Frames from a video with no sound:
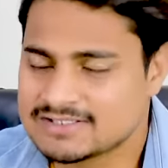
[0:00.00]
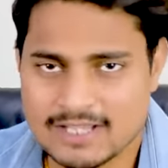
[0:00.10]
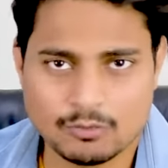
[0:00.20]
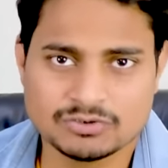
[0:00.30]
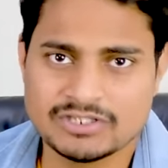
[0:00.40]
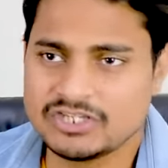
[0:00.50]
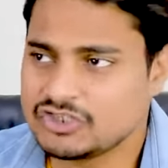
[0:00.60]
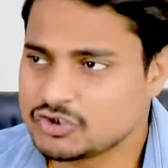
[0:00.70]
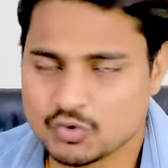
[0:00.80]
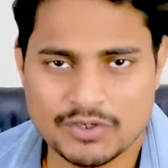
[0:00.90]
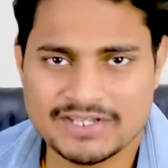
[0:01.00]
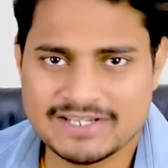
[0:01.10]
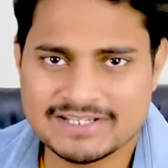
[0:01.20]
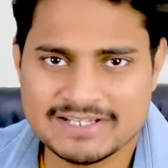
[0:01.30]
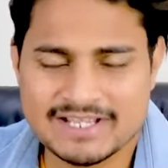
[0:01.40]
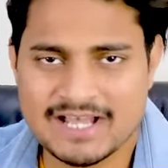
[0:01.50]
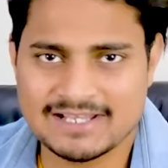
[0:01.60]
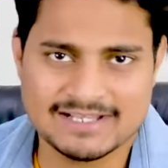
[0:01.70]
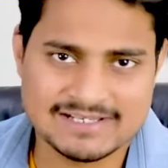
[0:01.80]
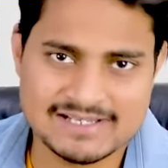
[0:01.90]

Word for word: सऊदी यूएई इनकी अलग